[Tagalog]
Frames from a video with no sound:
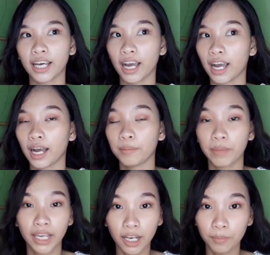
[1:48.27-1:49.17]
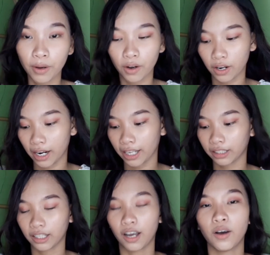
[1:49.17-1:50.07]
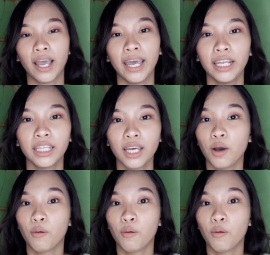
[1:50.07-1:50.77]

Naka-makeup ako right now and